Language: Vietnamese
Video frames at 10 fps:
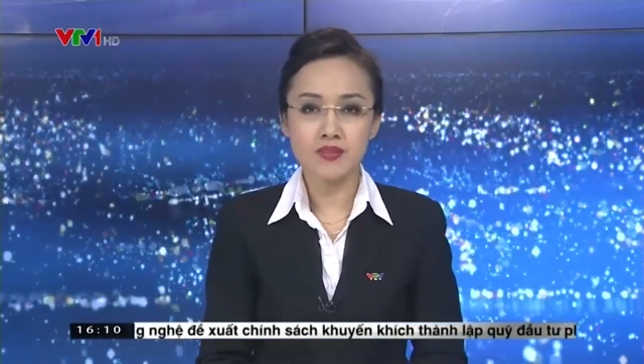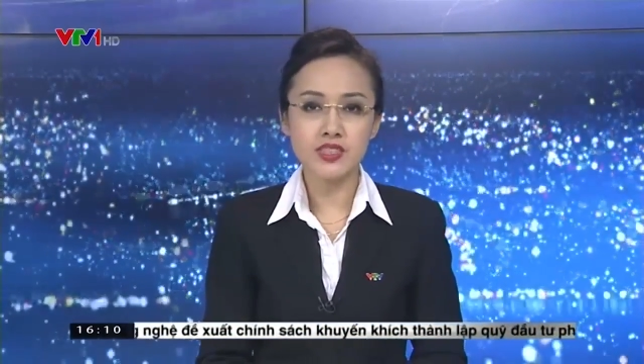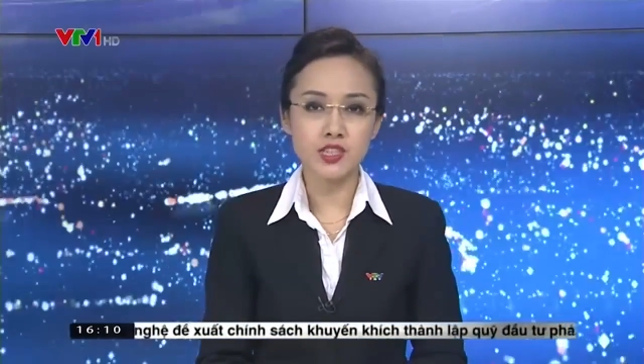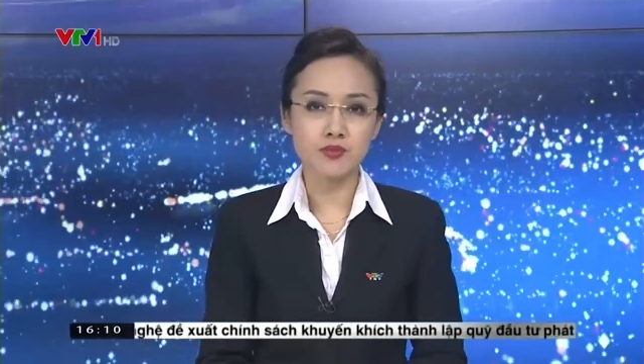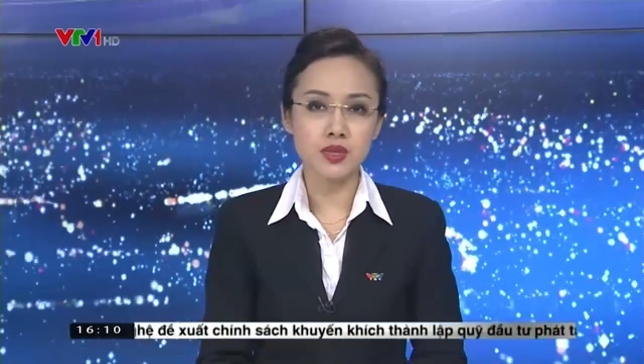
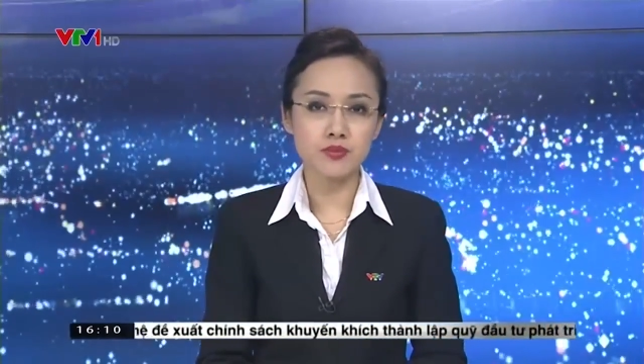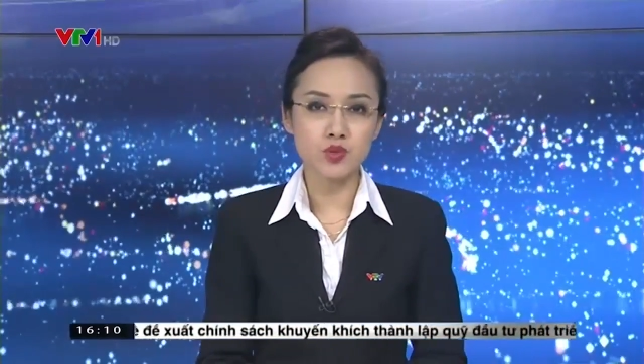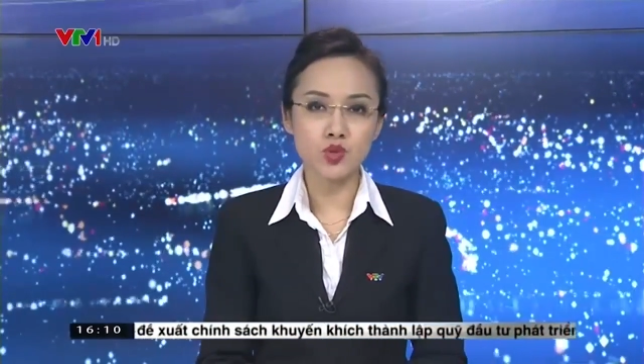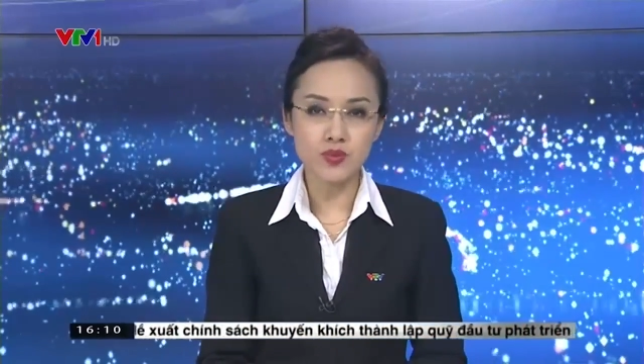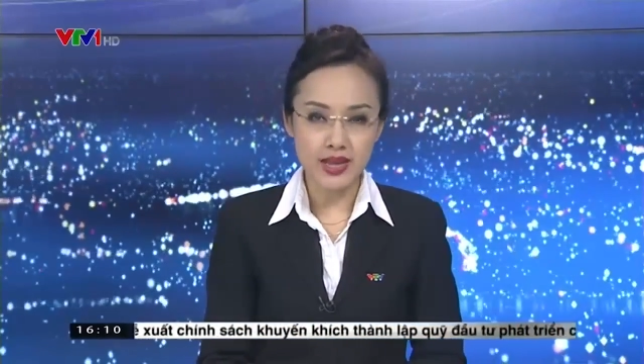với trọng
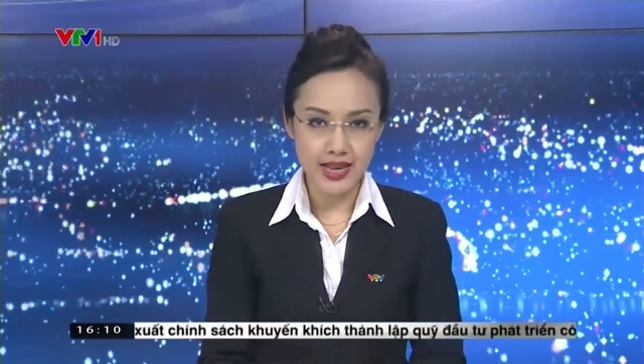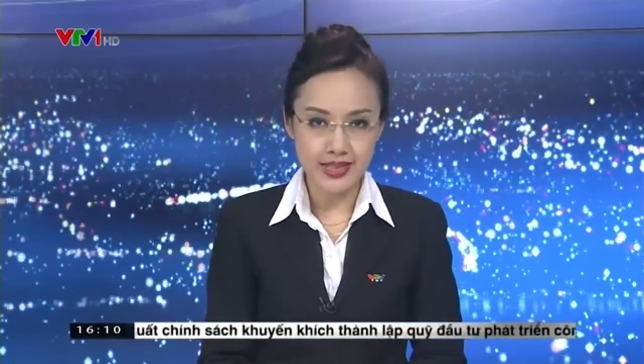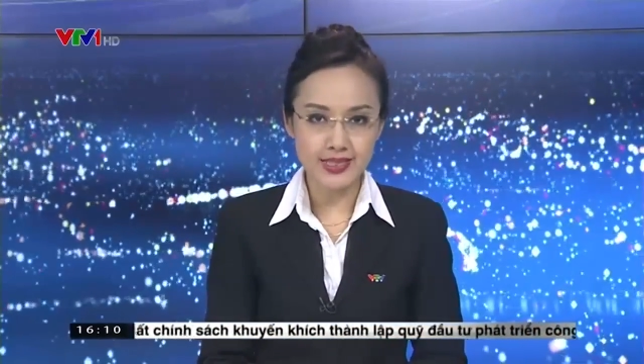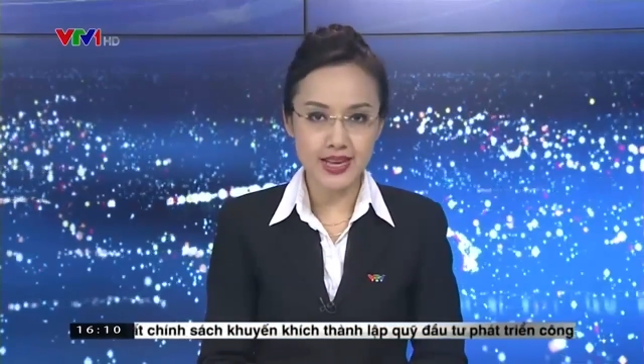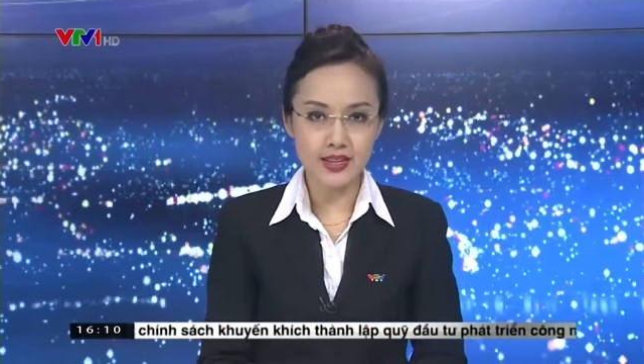tâm thúc đẩy
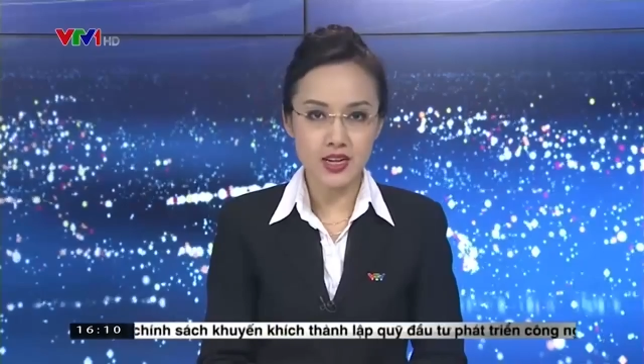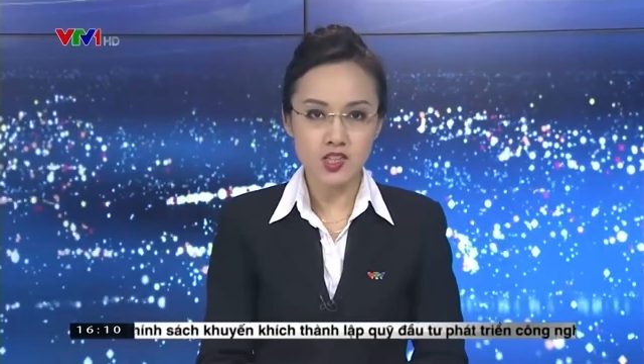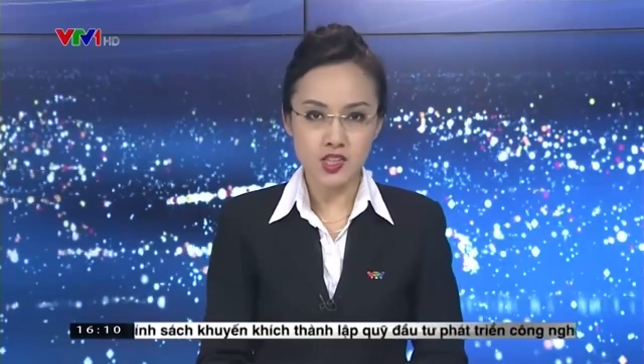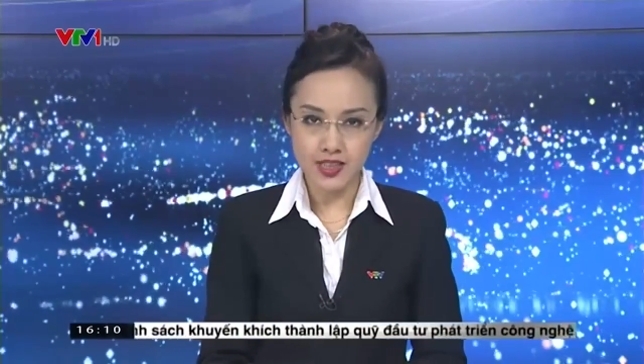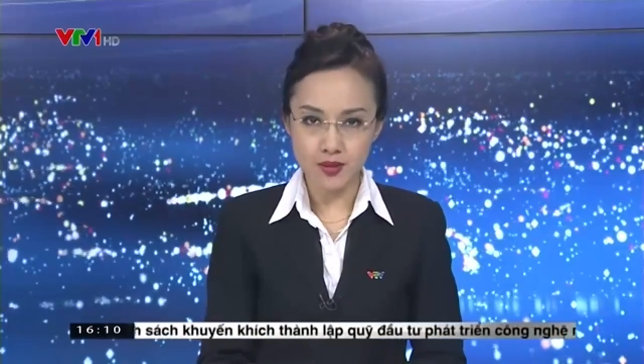ASEAN
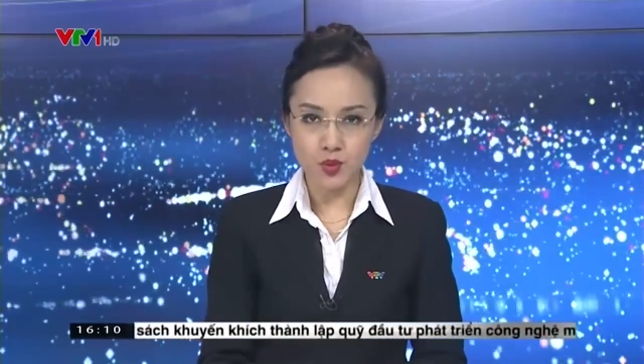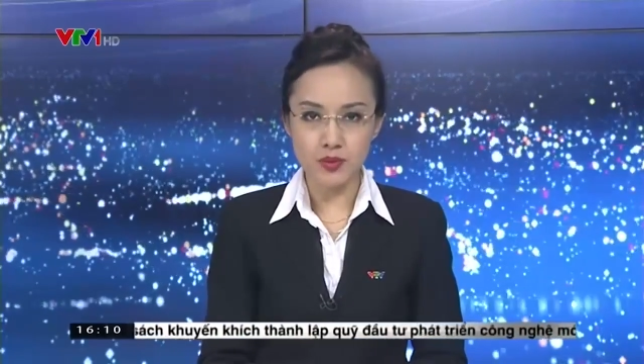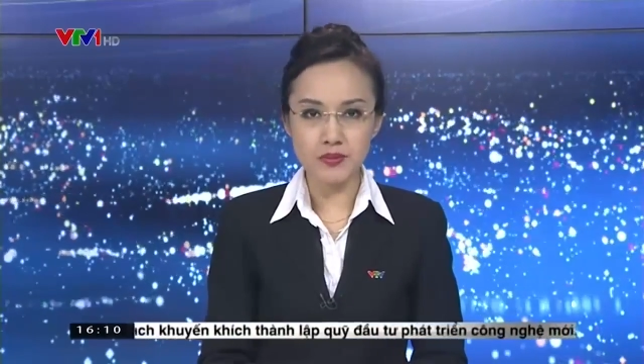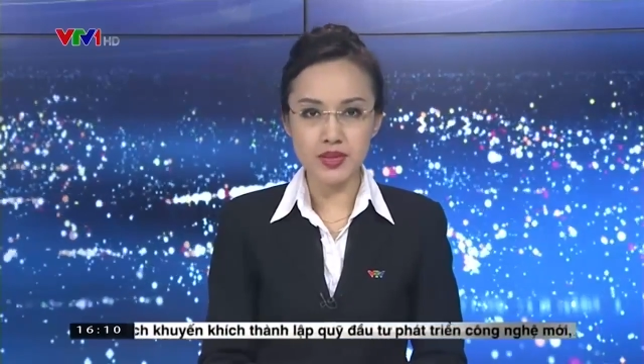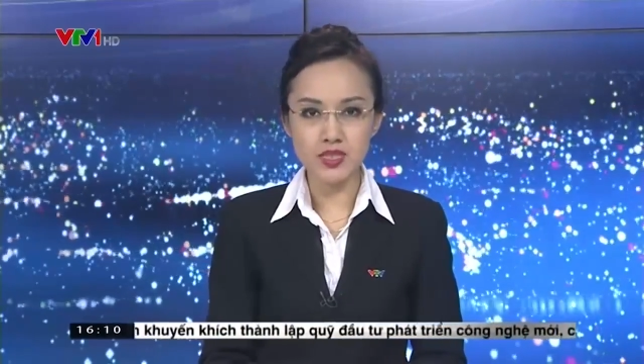trở thành một
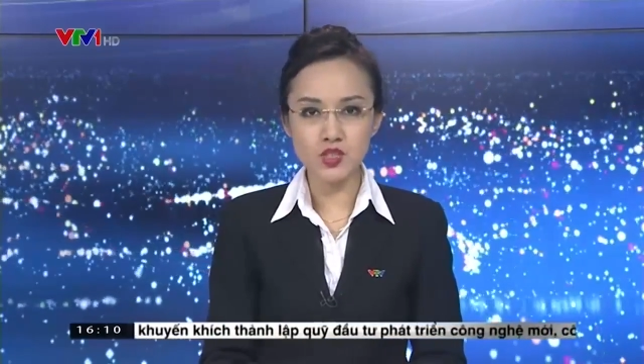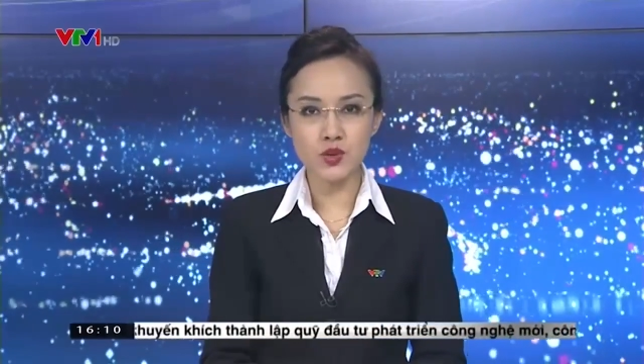điểm đến